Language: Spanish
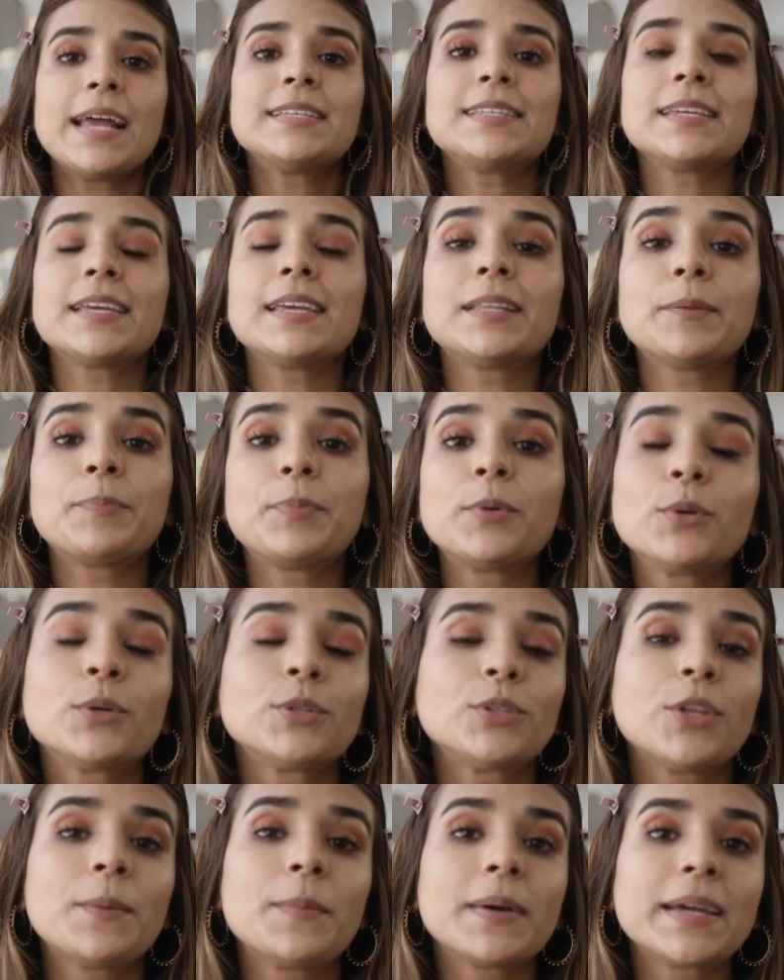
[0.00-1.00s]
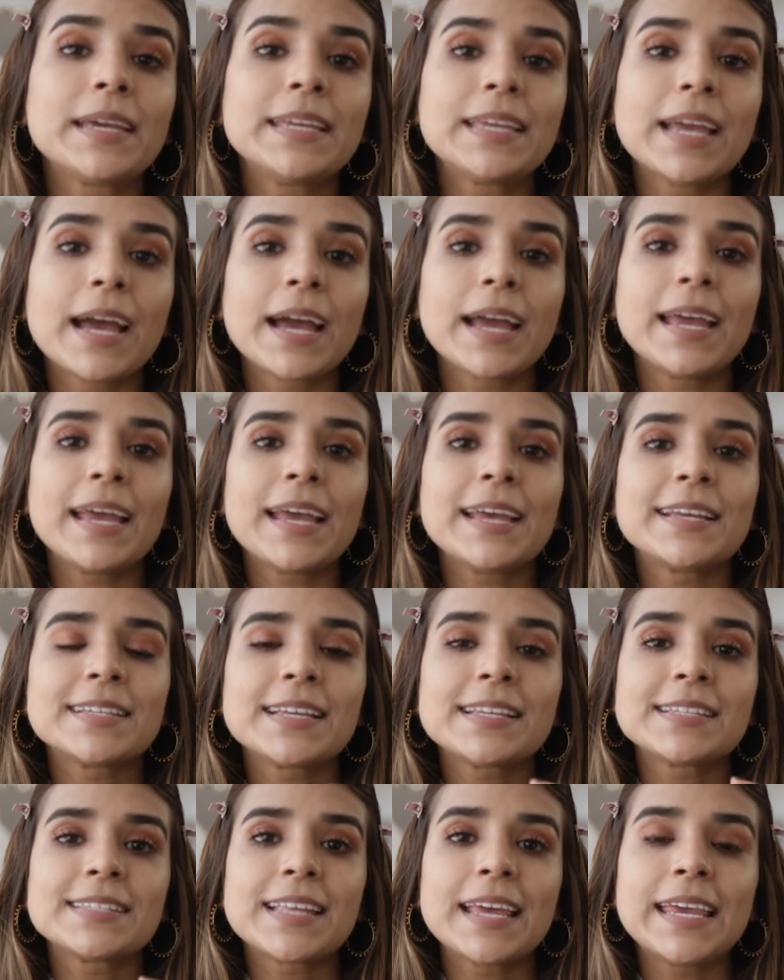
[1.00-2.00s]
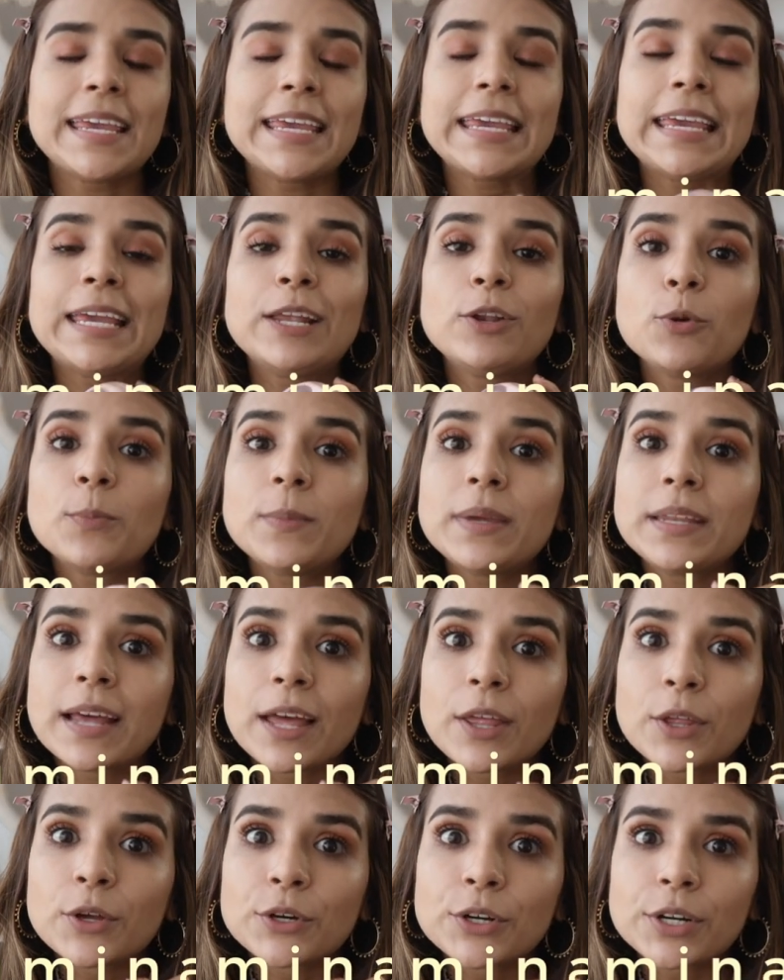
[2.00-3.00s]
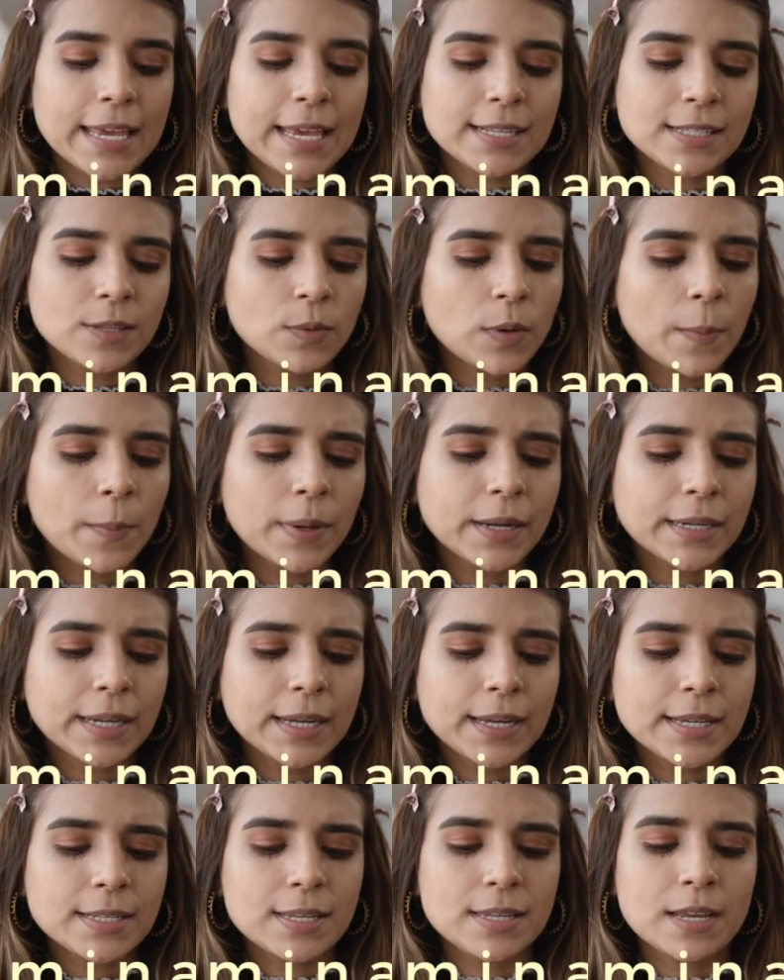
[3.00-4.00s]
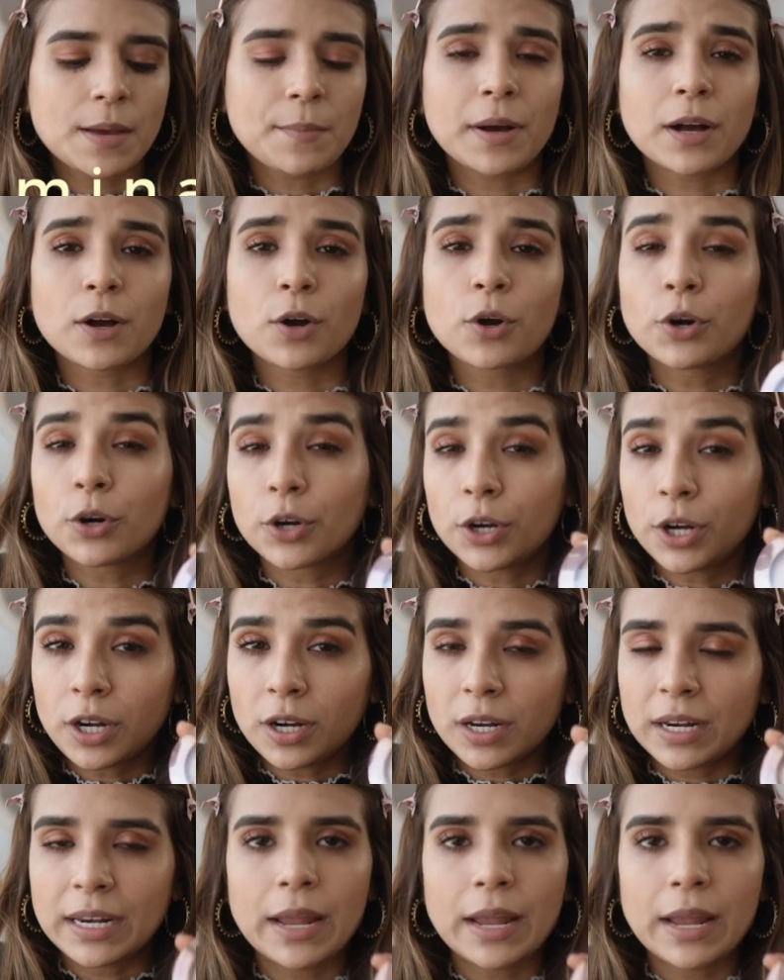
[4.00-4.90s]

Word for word: El siguiente producto de maquillaje es este iluminador, que es de una marca que se llama Col.